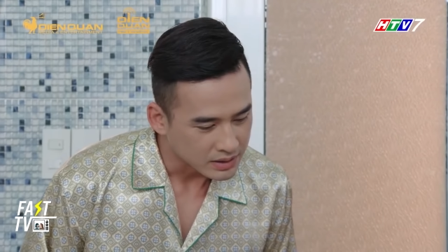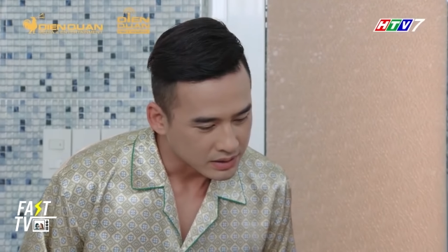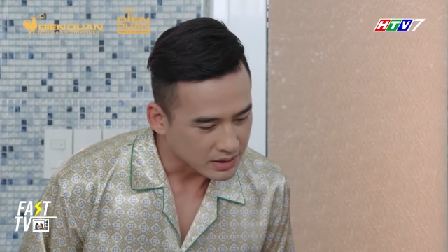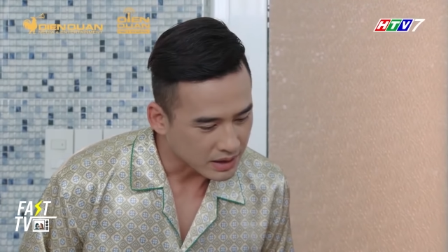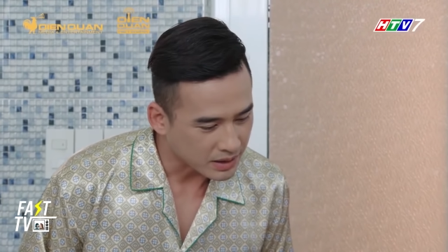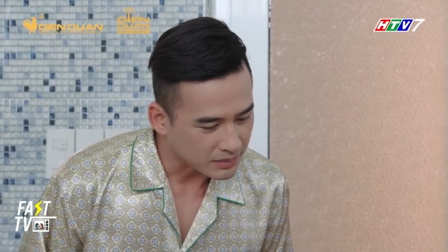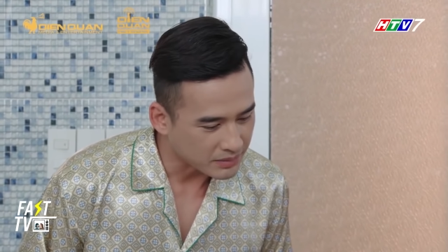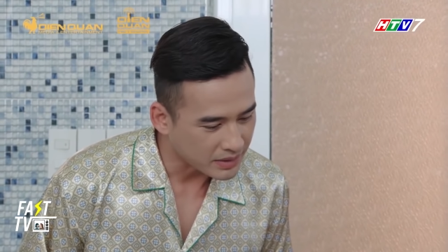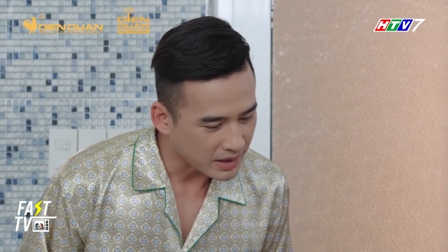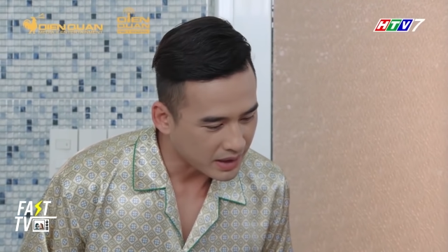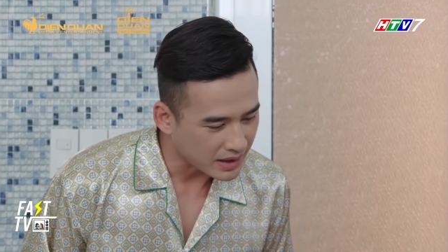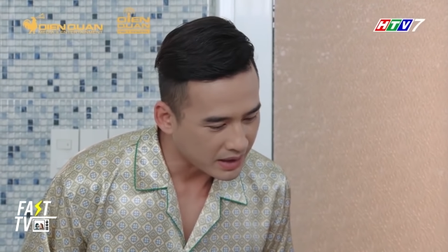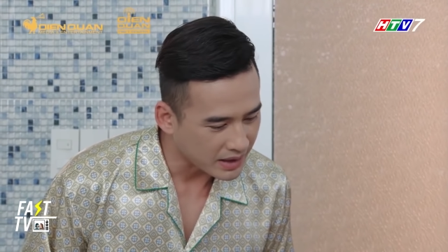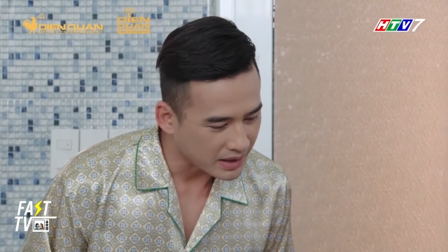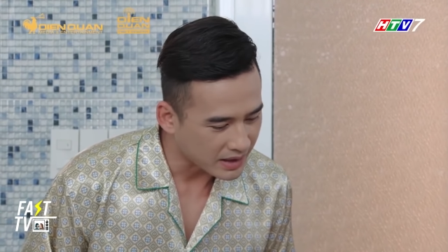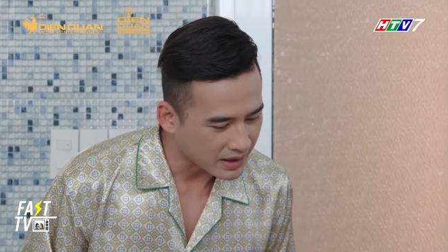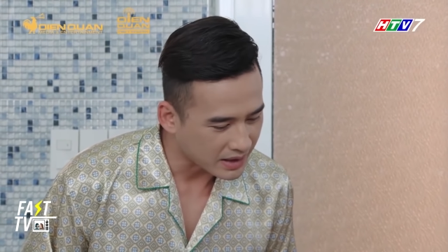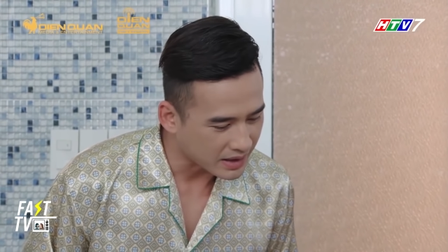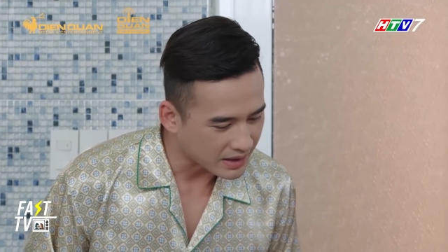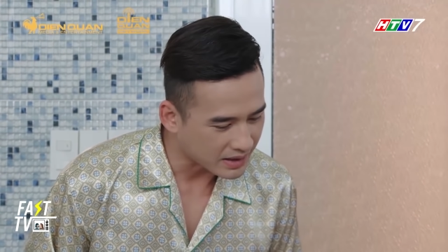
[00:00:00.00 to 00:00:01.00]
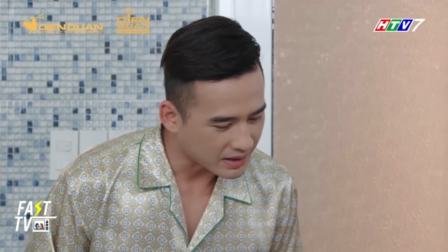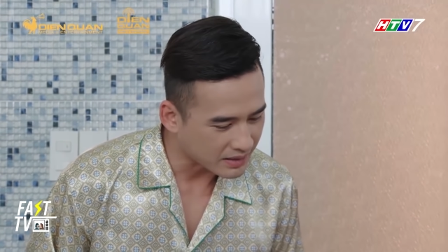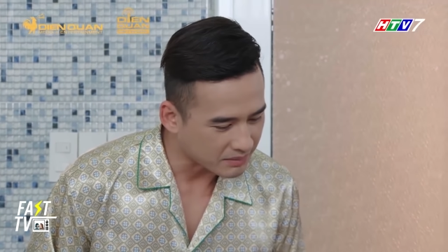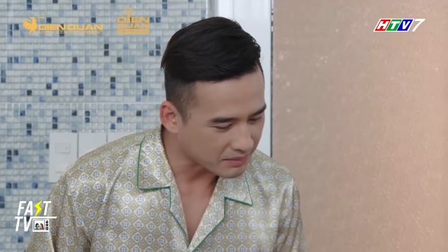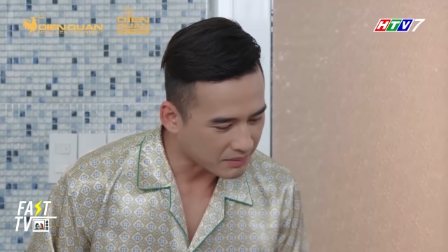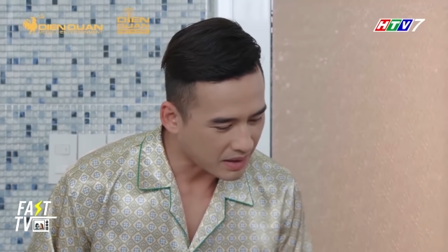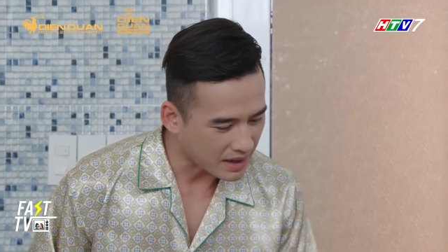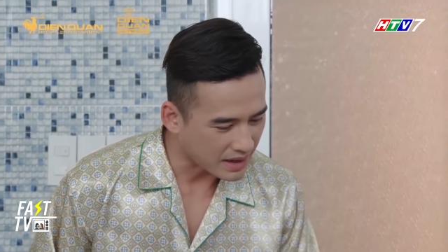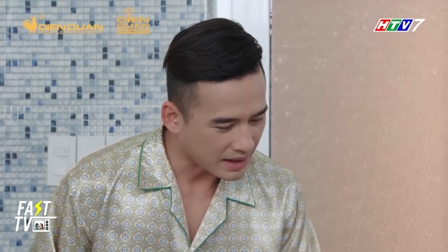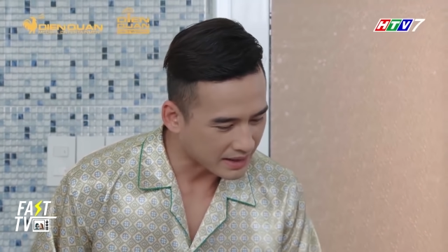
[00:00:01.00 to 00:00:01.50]
sao hôm nay à,
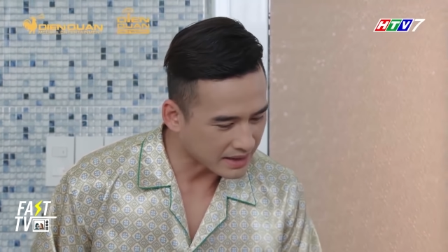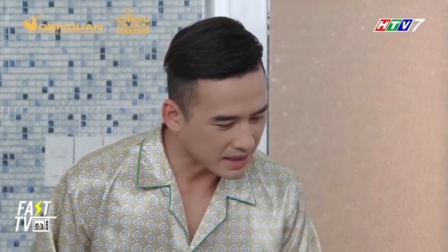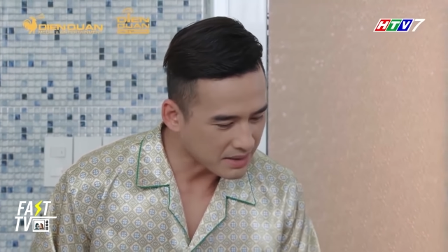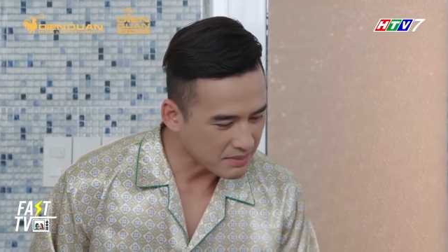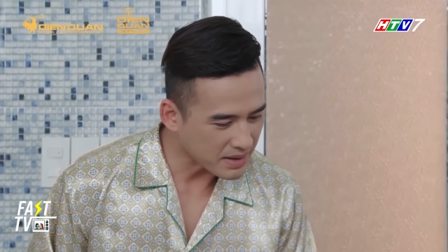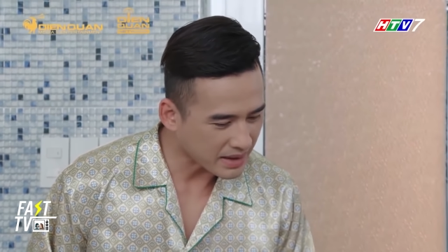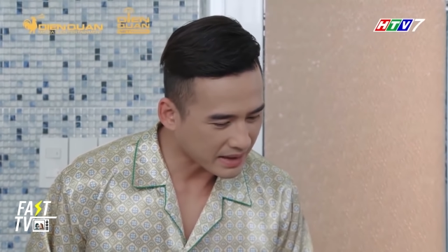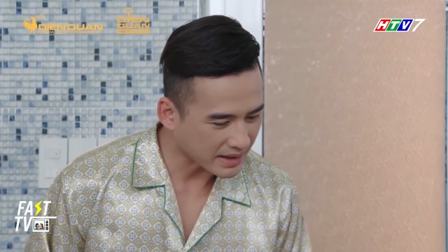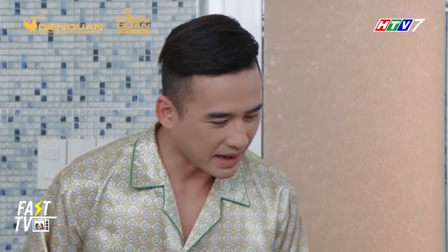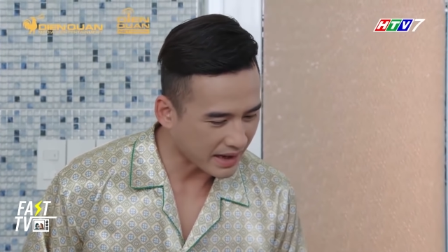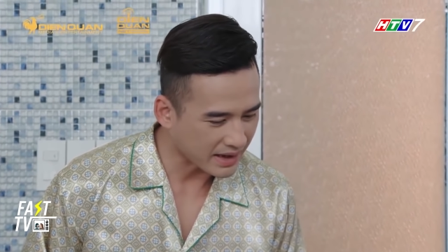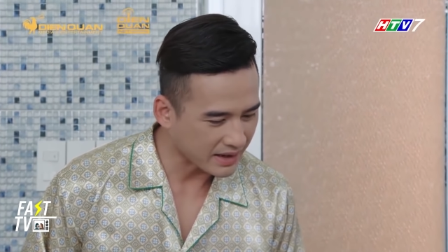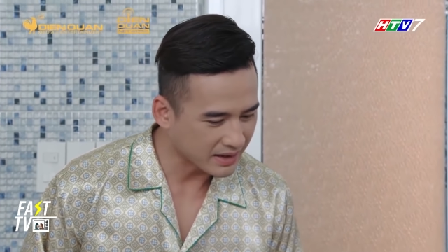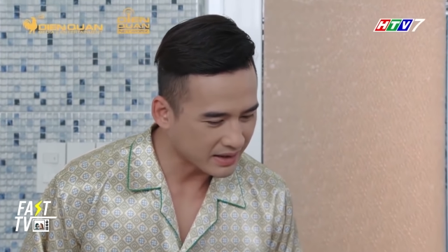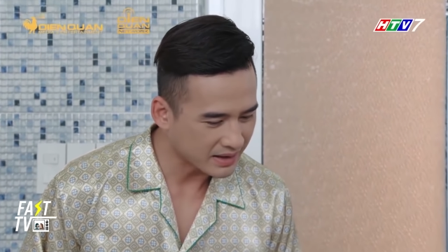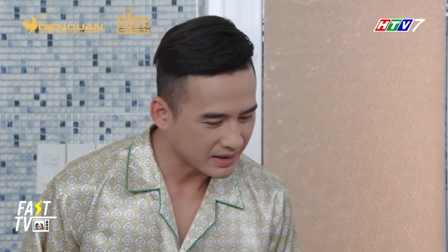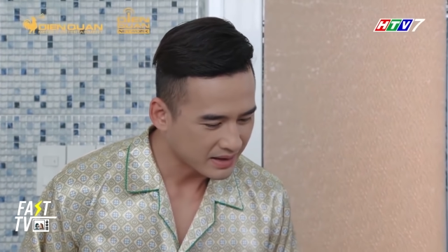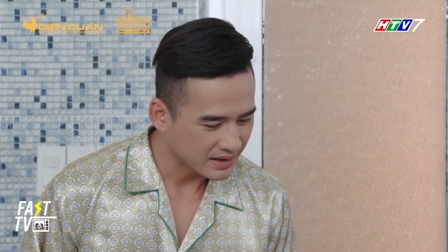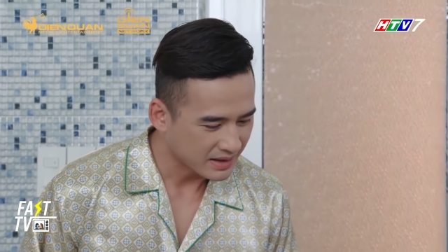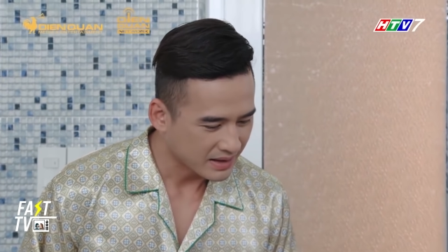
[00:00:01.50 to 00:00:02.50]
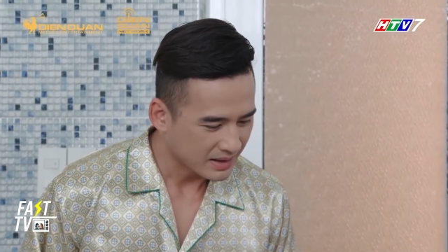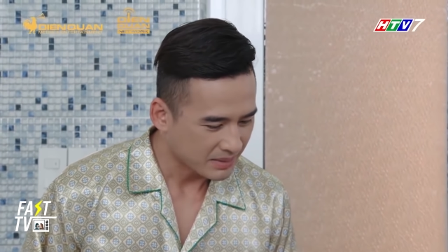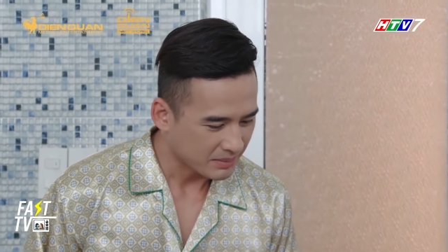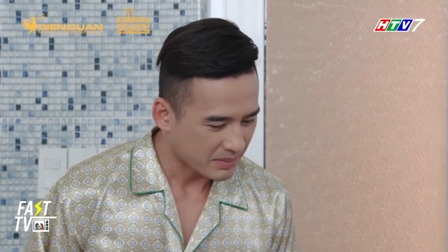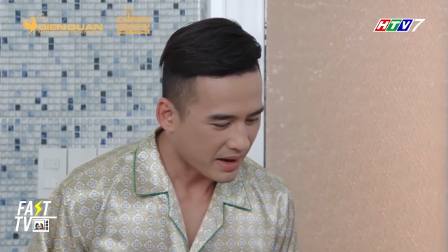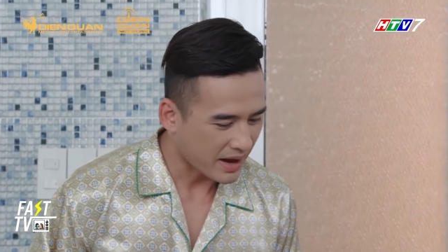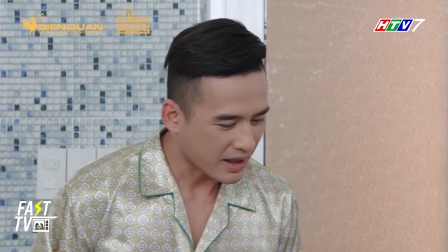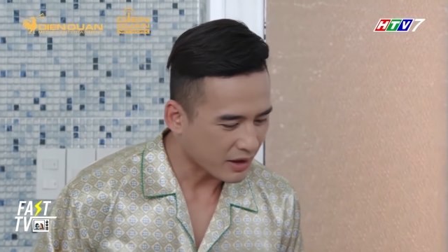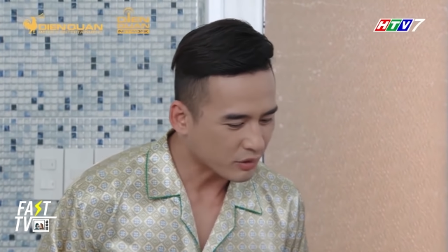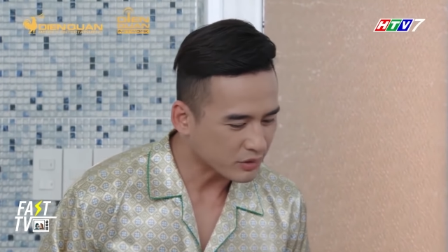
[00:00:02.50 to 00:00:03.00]
bà lại tính mấy cái này nữa
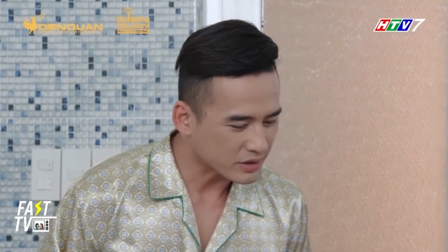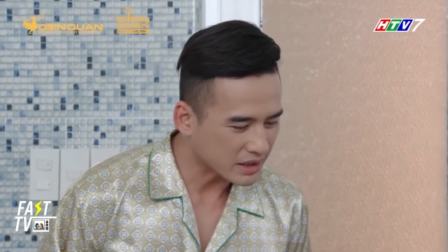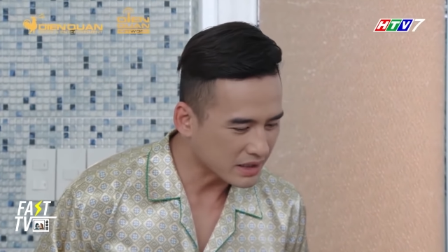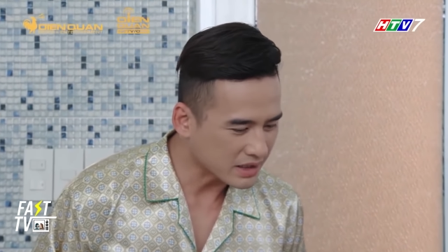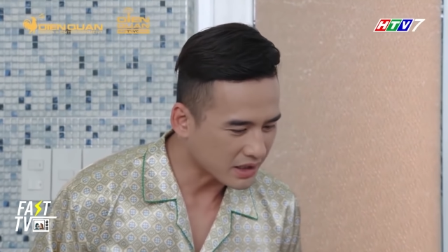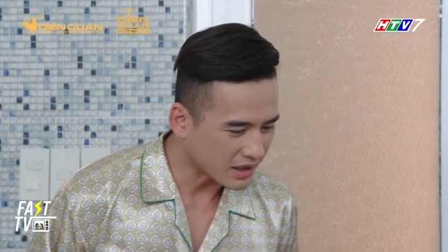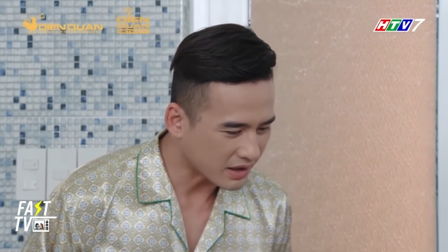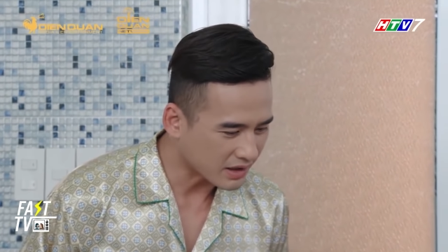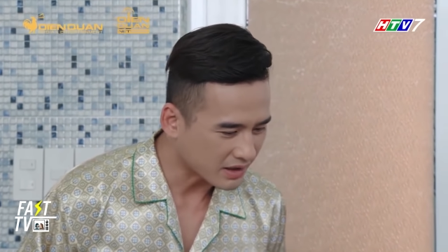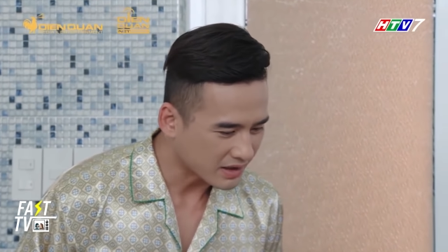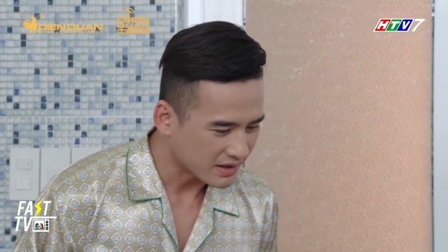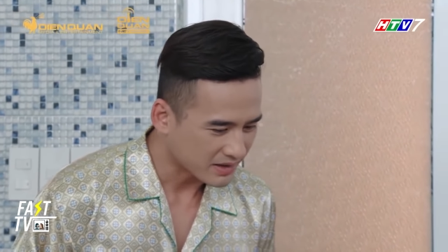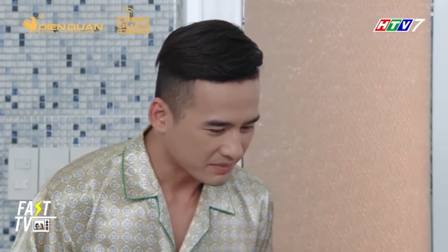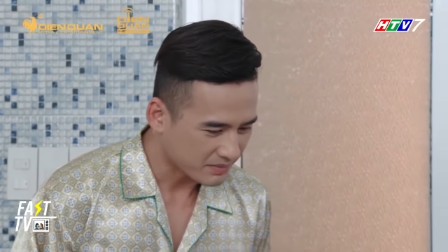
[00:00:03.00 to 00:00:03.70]
bà để con tính cho